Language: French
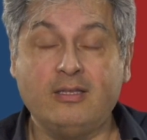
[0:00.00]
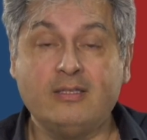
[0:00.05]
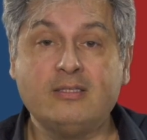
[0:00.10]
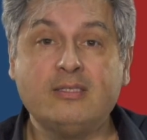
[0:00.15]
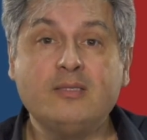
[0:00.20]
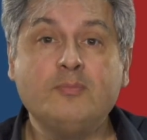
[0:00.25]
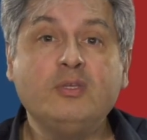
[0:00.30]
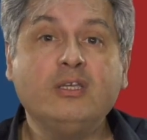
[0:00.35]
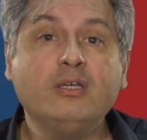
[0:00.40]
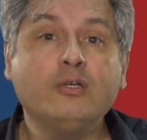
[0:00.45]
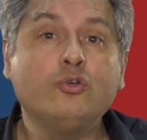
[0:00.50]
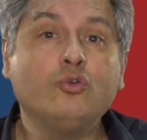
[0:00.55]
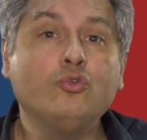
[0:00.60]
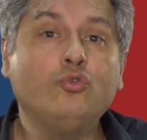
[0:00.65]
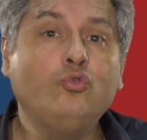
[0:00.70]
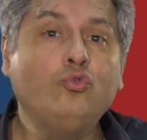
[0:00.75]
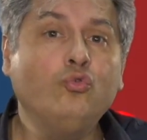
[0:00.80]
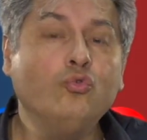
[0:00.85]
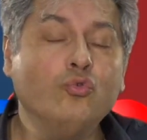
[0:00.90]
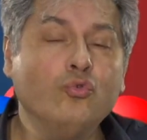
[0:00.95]
si bien que
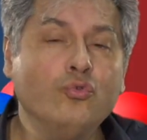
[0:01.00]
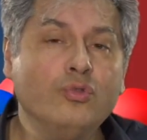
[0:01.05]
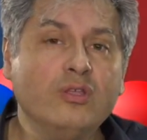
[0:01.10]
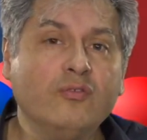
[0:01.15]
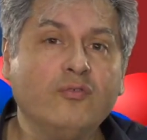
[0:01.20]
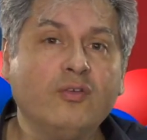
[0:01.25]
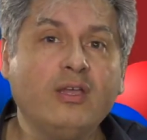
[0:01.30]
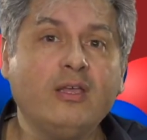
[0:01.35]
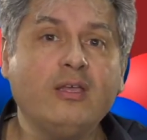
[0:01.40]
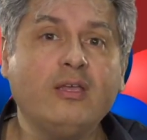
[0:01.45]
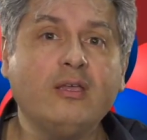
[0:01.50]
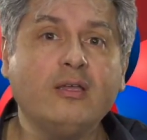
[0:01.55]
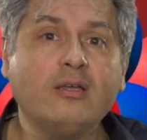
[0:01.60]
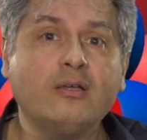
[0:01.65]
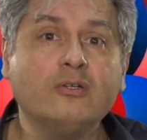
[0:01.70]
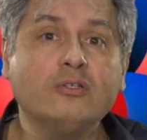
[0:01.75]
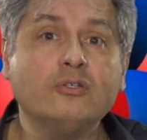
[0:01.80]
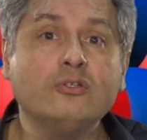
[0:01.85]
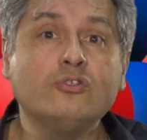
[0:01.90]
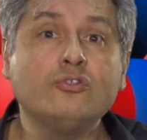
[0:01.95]
tout
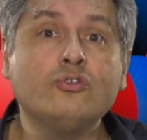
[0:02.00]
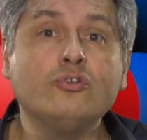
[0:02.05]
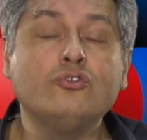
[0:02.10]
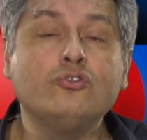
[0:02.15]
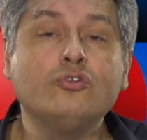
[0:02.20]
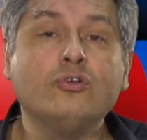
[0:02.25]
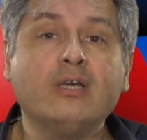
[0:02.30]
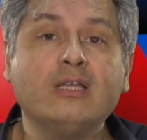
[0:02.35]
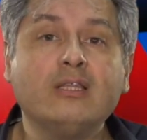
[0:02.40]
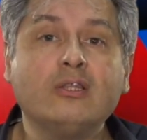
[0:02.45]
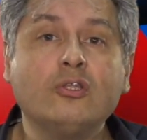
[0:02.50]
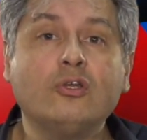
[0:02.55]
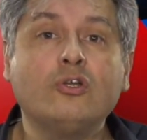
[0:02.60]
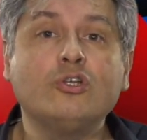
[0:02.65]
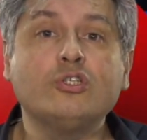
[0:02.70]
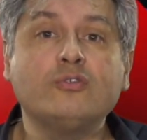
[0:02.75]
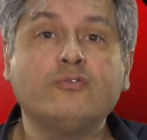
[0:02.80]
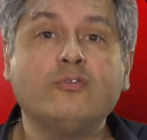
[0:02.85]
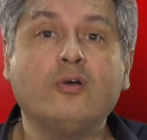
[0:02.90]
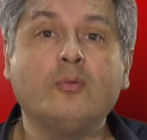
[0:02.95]
l'univers se serait
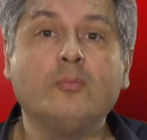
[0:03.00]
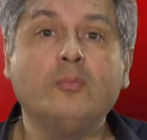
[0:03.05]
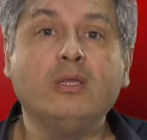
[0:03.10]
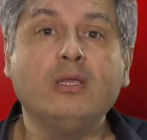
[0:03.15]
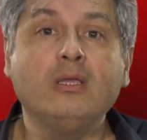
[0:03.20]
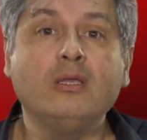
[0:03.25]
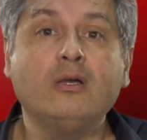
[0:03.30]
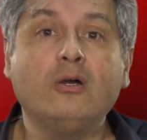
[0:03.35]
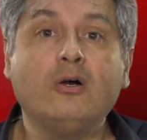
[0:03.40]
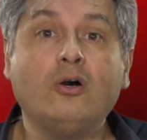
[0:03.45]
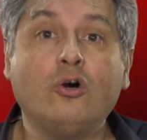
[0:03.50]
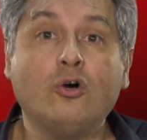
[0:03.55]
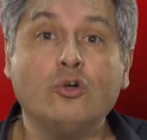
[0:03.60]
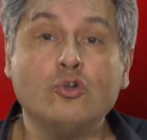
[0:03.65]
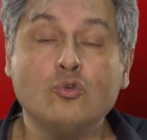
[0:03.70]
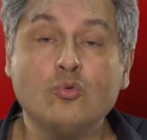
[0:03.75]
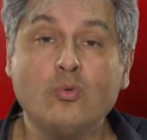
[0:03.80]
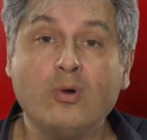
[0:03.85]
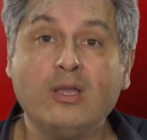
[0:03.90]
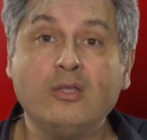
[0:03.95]
transformé en
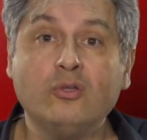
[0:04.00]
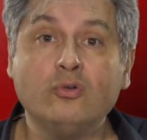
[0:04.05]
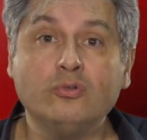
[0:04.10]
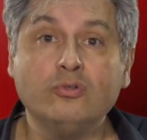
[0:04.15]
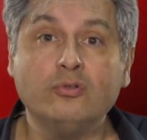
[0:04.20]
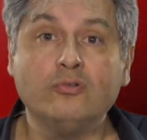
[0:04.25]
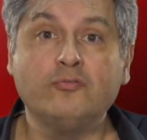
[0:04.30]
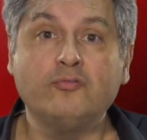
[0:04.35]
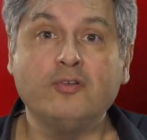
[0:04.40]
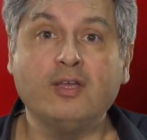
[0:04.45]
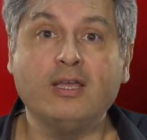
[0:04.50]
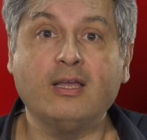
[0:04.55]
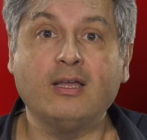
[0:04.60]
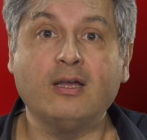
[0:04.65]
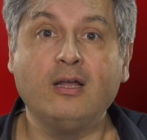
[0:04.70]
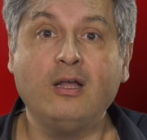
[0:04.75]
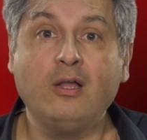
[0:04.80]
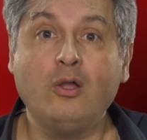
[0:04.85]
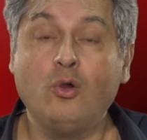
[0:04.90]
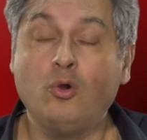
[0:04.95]
noyau de
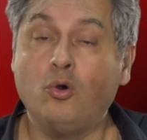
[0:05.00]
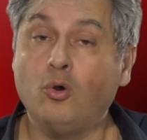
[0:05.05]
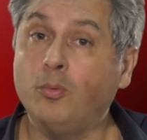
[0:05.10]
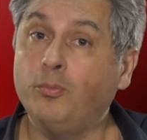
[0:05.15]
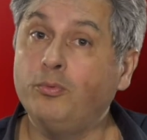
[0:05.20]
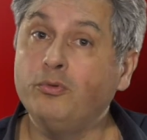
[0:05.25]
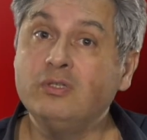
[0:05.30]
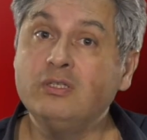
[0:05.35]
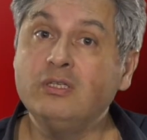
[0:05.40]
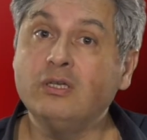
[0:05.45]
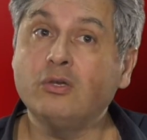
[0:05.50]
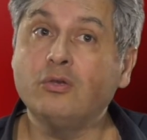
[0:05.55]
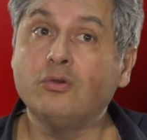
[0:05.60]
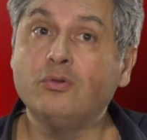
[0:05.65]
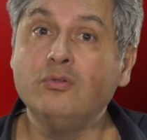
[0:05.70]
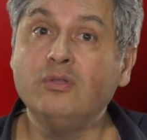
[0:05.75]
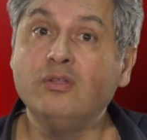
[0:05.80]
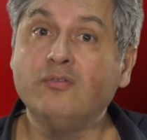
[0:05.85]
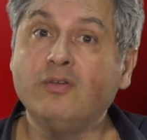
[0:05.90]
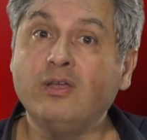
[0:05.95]
fer. On peut dire que
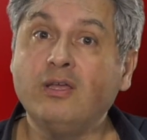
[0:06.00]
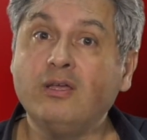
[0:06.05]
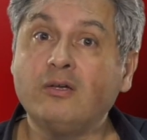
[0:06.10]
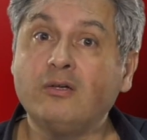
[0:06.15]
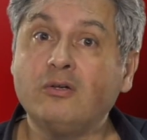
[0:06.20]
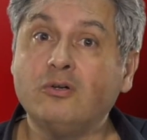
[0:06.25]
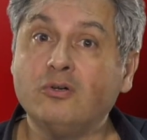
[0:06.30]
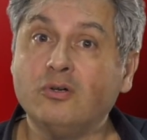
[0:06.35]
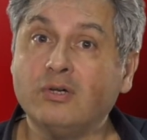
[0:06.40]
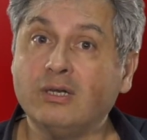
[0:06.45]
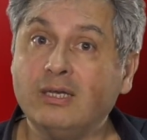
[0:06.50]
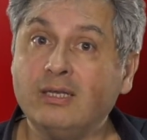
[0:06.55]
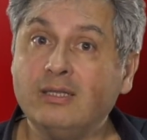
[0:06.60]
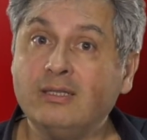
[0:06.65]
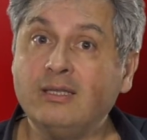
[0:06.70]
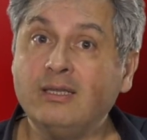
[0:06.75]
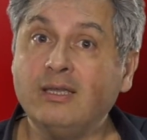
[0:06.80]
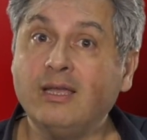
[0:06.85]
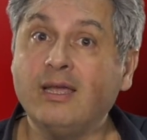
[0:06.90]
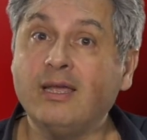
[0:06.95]
l'univers aurait
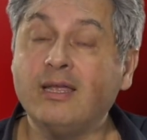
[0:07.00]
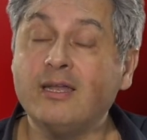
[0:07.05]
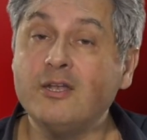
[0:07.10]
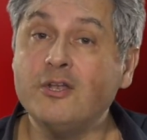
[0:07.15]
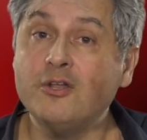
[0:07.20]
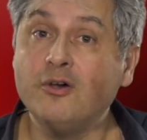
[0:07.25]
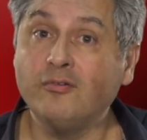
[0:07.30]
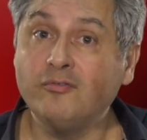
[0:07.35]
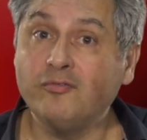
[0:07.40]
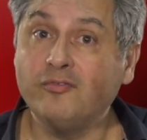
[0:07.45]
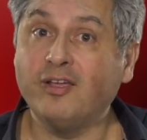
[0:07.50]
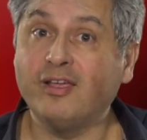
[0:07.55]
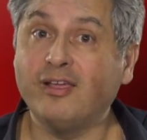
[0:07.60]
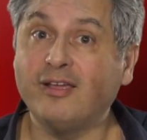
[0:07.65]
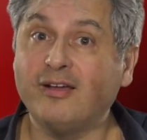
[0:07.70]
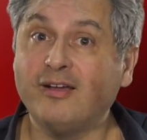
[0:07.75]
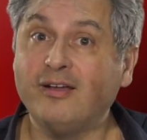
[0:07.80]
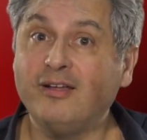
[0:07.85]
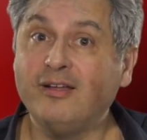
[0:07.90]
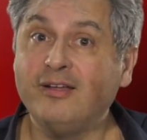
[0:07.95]
été un
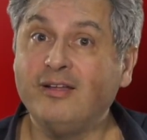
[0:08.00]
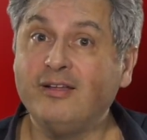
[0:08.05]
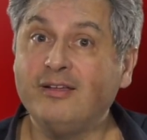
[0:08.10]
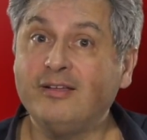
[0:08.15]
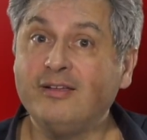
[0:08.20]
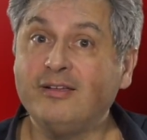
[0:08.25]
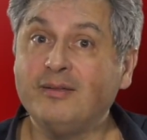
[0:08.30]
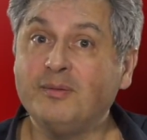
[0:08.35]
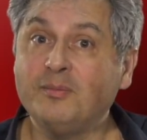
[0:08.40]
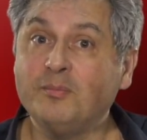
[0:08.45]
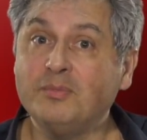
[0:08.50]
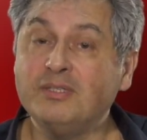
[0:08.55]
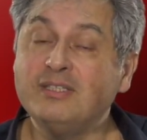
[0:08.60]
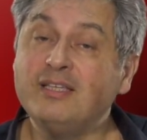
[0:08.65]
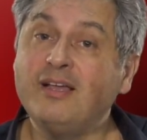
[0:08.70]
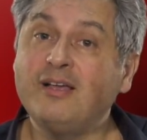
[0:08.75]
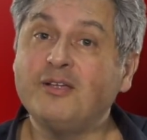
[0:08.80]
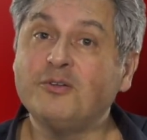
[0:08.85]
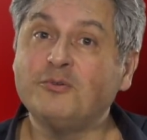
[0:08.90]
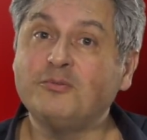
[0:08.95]
enfer.
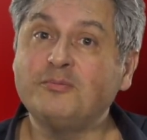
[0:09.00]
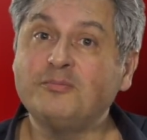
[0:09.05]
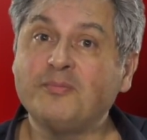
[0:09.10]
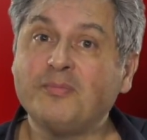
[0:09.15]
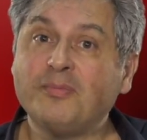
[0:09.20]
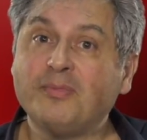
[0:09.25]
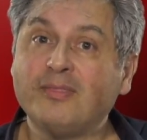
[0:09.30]
Bizarre, non